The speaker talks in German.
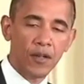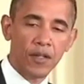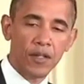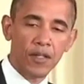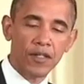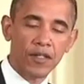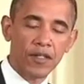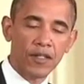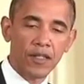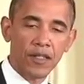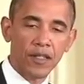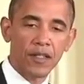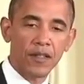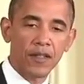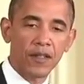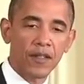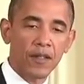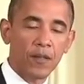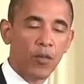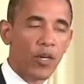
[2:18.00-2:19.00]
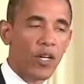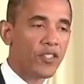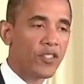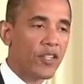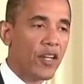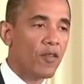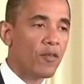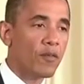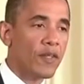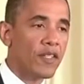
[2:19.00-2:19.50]
Und ich weiß, dass die britische
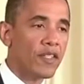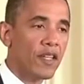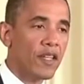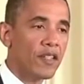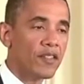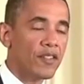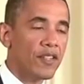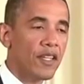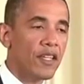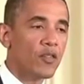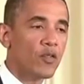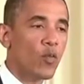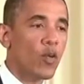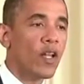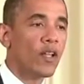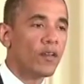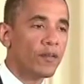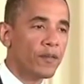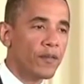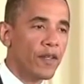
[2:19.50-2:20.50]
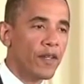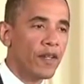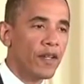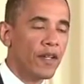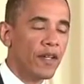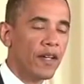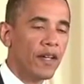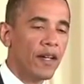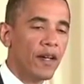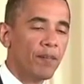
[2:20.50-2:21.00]
Regierung das genauso sieht.
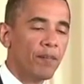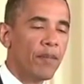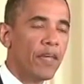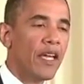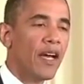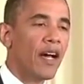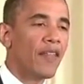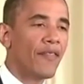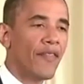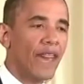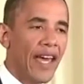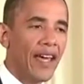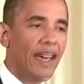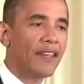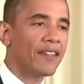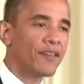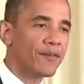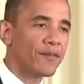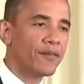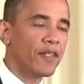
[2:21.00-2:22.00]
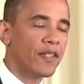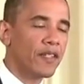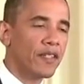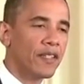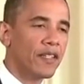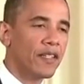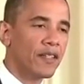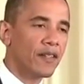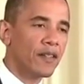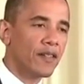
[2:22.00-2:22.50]
Abgesehen davon
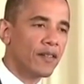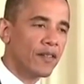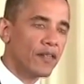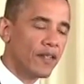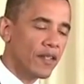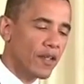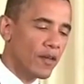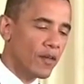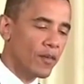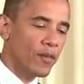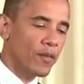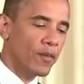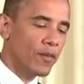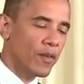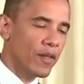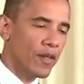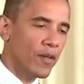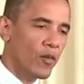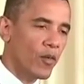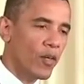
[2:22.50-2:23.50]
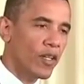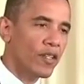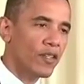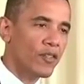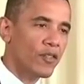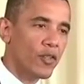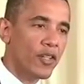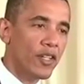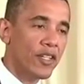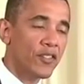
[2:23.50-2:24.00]
gibt es eine Tradition bei uns, dass
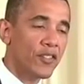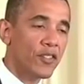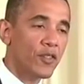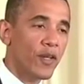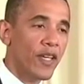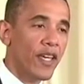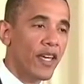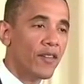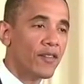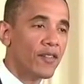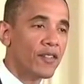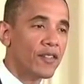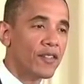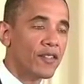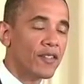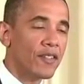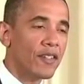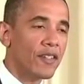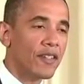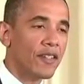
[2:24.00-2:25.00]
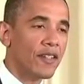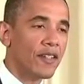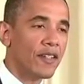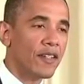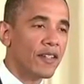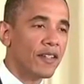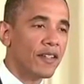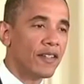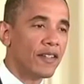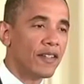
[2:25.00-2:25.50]
der Präsident sich nicht in Entscheidungen
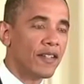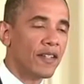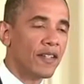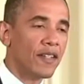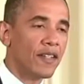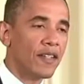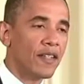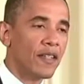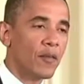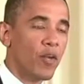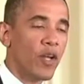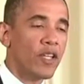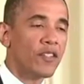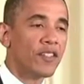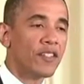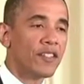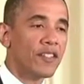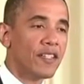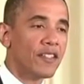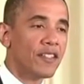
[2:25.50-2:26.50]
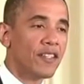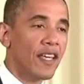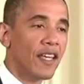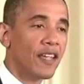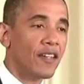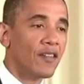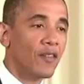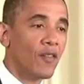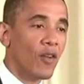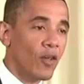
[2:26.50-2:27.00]
einmischt, bei denen es um
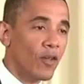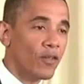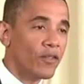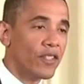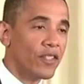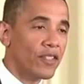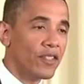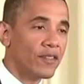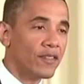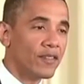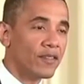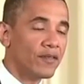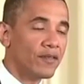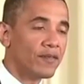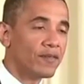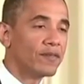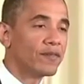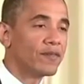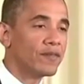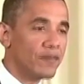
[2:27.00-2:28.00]
Strafverfolgung oder Auslieferung geht.